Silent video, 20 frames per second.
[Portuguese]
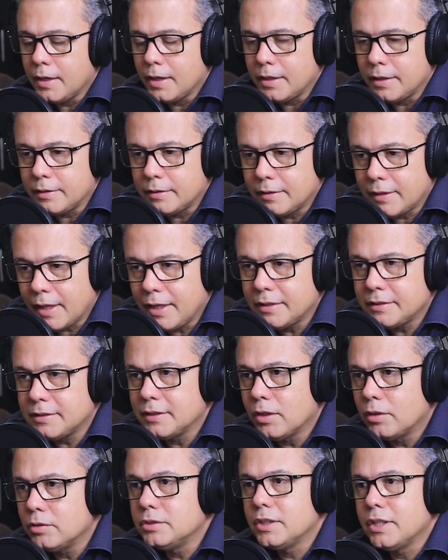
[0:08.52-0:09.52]
Ele tem que
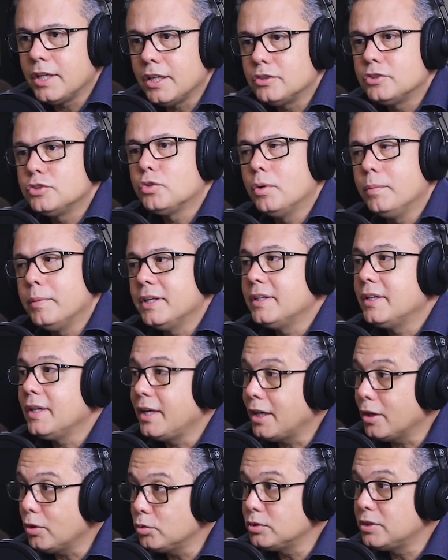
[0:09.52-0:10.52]
se dar o direito de cometer
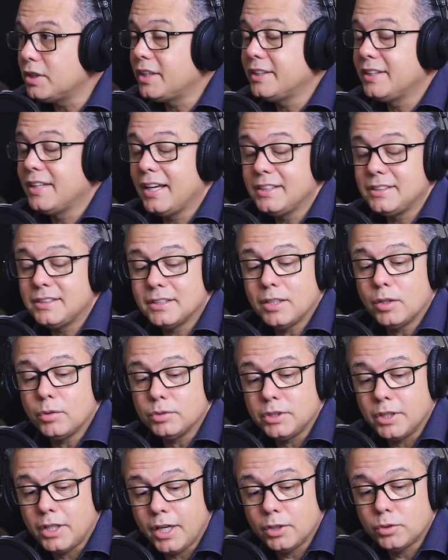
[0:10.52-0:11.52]
erros, ele tem que se dar
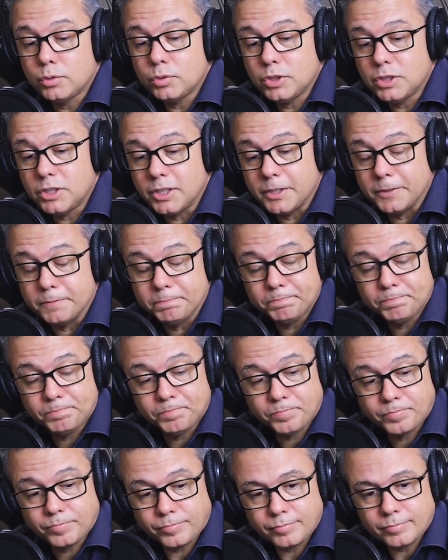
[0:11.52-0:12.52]
o direito de,
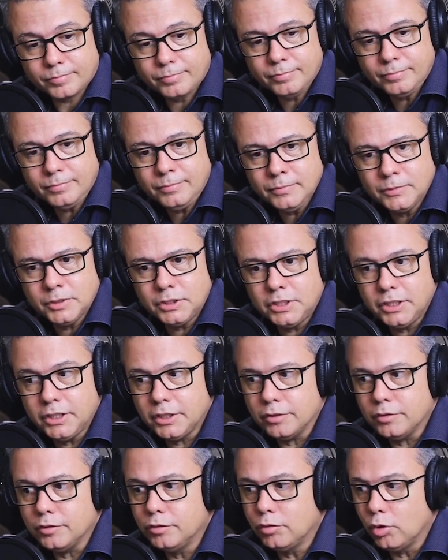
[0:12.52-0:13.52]

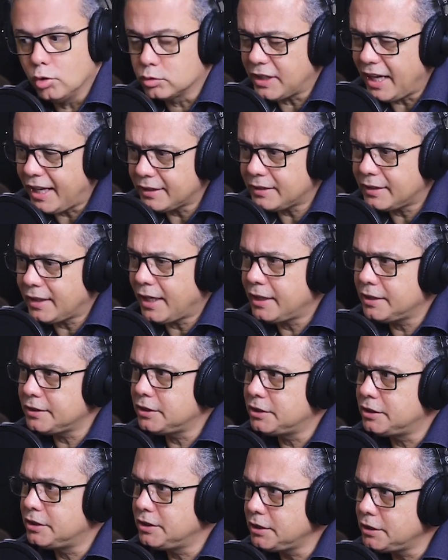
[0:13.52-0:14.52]
de voltar atrás,
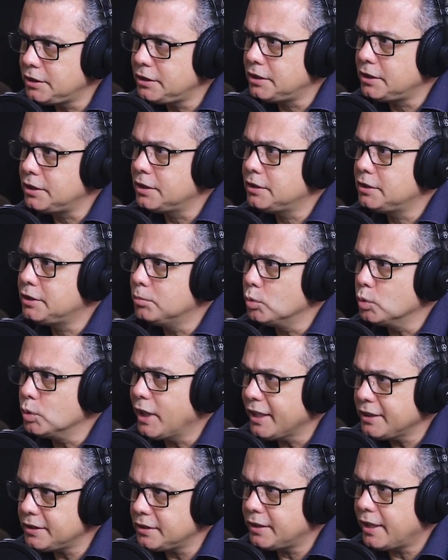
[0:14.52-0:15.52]
de desistir, de
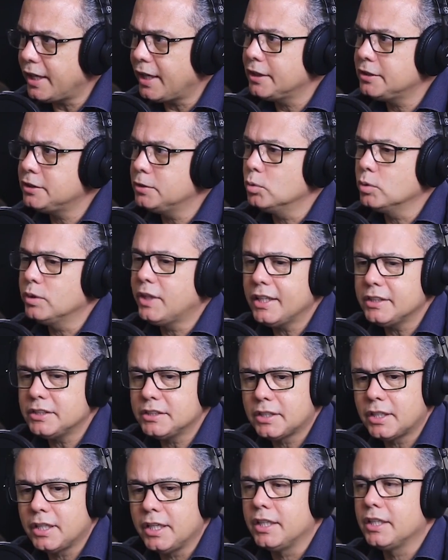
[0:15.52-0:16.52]
mudar de ideia, de mudar
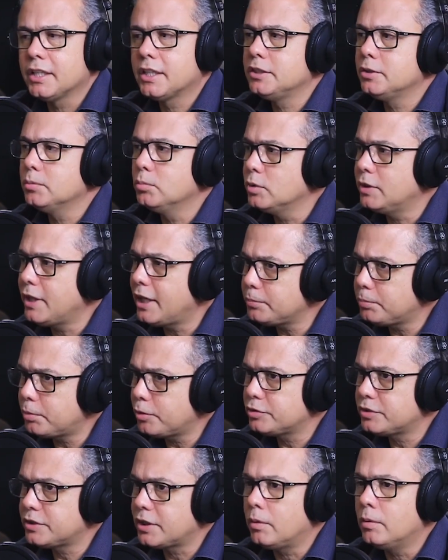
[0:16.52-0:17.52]
de clínica, de mudar de
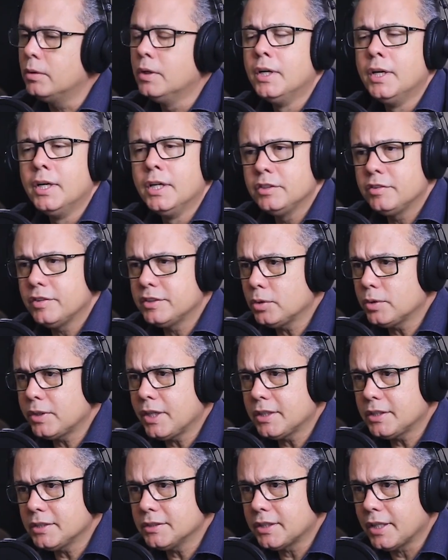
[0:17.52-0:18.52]
profissão, de fazer o
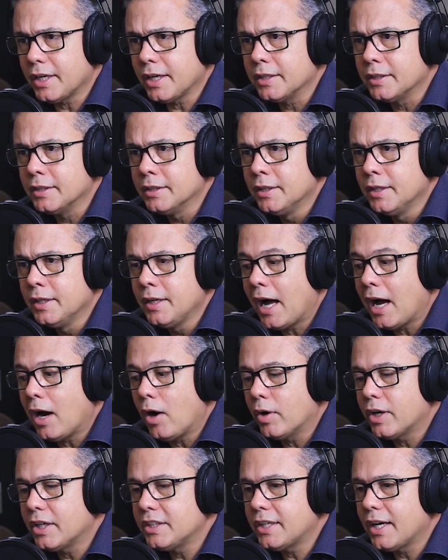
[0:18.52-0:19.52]
que ele quiser.
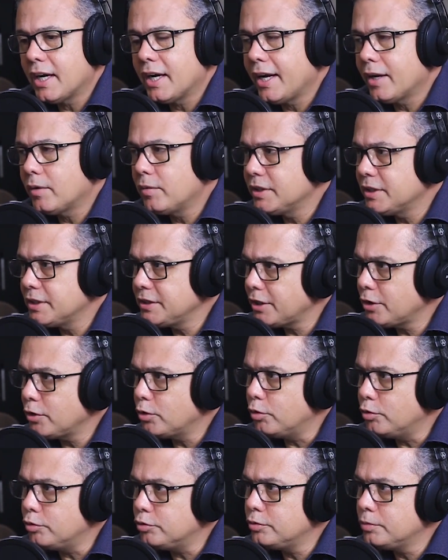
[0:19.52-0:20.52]
A hora de errar é quando a gente é
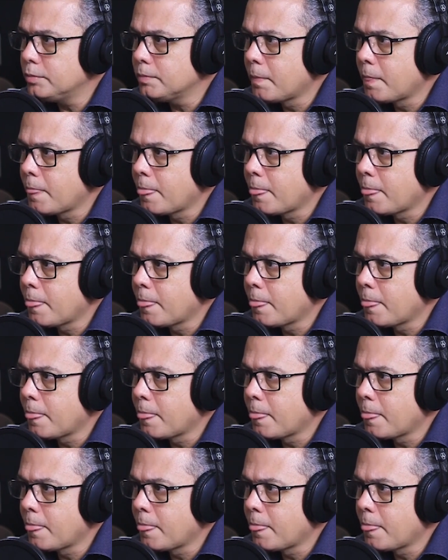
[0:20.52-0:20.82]
novo.